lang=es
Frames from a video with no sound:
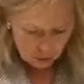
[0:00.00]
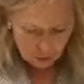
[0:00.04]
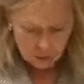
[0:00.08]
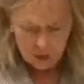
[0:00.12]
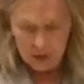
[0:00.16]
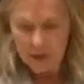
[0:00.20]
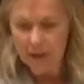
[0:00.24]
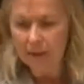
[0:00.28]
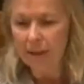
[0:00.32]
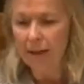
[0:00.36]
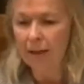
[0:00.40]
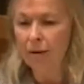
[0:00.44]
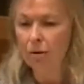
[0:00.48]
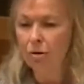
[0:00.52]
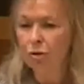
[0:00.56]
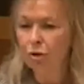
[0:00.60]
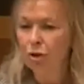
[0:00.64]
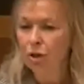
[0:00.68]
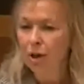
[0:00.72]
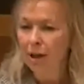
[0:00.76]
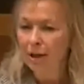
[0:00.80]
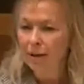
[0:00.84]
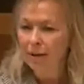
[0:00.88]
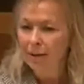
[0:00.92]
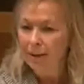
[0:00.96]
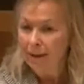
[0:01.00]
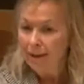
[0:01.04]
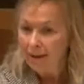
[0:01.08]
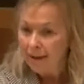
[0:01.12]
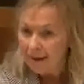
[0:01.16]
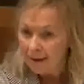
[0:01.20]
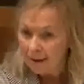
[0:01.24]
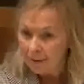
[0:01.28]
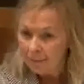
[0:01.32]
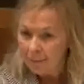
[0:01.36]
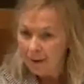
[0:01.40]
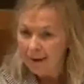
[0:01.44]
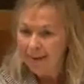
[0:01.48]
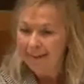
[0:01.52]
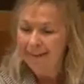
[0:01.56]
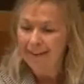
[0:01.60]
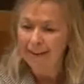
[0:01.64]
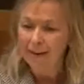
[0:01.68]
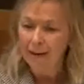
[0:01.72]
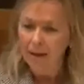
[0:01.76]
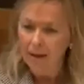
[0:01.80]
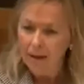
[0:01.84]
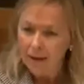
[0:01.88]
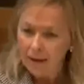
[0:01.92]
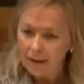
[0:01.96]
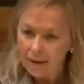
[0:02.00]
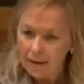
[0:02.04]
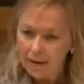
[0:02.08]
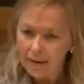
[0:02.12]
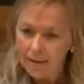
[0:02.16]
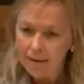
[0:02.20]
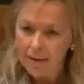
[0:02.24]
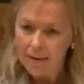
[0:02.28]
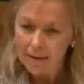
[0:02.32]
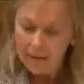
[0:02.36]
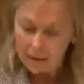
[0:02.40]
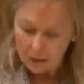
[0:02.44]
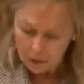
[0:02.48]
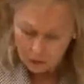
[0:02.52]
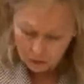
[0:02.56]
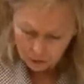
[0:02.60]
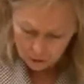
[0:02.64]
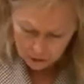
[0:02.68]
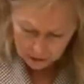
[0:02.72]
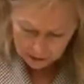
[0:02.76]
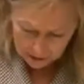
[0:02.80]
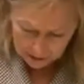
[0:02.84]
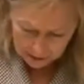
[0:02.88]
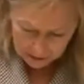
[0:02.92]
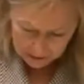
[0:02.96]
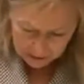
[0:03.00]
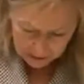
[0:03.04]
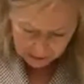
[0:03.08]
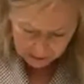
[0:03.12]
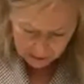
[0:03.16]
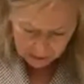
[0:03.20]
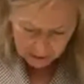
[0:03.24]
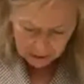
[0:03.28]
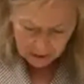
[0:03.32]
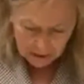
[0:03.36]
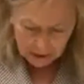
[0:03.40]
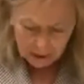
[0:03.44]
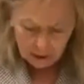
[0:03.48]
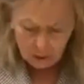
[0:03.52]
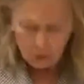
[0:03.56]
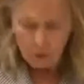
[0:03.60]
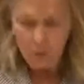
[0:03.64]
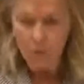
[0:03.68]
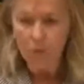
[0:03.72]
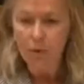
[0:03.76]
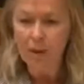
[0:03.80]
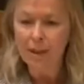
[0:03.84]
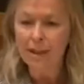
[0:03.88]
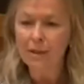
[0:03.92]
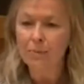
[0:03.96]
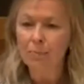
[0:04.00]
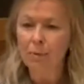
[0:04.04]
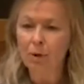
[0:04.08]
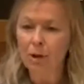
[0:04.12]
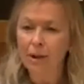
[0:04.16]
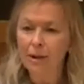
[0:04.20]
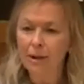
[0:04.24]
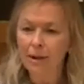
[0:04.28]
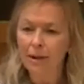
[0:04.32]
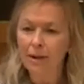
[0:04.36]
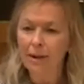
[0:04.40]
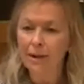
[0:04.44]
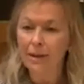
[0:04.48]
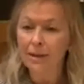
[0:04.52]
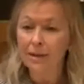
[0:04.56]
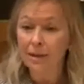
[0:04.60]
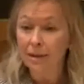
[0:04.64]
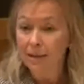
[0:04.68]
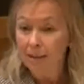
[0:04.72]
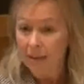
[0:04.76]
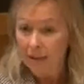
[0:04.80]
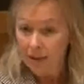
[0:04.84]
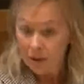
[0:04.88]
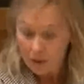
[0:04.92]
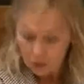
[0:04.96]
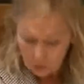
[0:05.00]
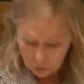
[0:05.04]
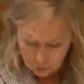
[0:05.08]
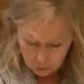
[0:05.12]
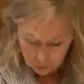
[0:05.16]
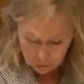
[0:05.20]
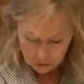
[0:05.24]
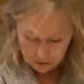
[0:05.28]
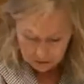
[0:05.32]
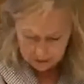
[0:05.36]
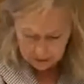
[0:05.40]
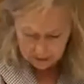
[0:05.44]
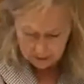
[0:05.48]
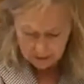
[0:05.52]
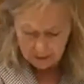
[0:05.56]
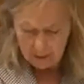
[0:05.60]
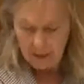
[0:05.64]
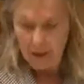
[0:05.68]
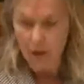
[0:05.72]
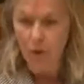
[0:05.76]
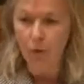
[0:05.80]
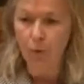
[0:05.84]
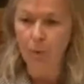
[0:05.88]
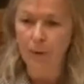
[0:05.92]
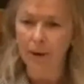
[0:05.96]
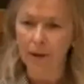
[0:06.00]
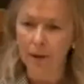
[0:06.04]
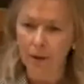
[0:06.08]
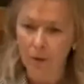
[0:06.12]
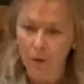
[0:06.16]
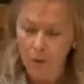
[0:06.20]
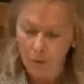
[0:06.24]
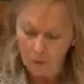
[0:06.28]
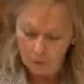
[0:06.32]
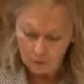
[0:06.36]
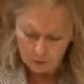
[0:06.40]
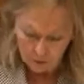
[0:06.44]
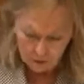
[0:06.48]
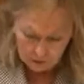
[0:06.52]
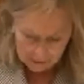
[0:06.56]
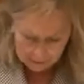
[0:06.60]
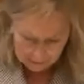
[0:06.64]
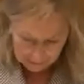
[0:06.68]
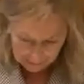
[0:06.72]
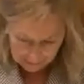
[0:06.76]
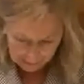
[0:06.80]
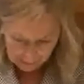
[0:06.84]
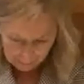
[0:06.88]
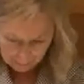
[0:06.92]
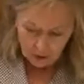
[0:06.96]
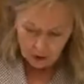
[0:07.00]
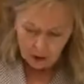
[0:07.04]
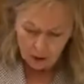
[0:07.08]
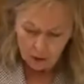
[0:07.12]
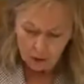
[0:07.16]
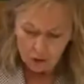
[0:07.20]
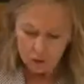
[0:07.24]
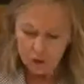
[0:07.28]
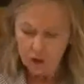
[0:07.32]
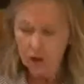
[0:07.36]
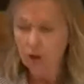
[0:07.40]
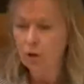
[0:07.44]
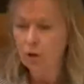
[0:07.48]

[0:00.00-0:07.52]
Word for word: los estados de alarma ilegales del señor Sánchez y con unas políticas desastrosas del Gobierno central. Nos